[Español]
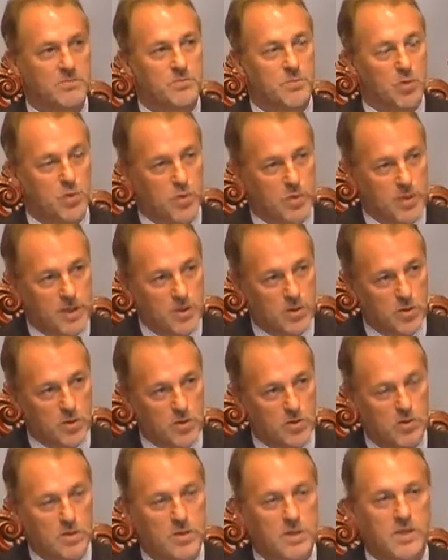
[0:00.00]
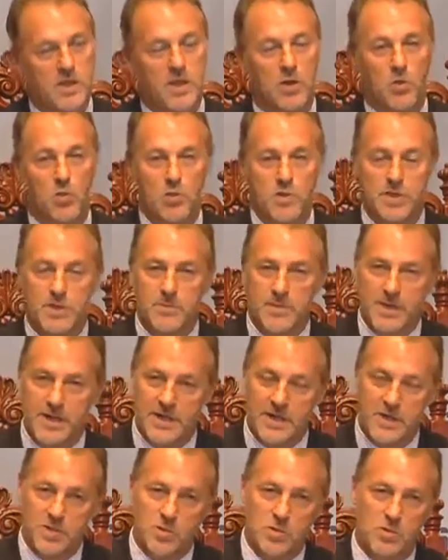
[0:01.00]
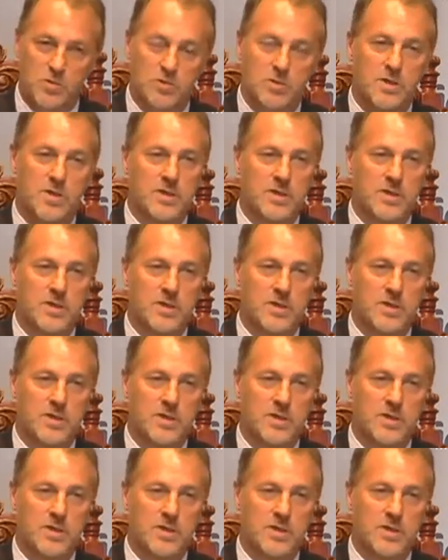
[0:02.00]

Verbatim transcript: público y en última ratio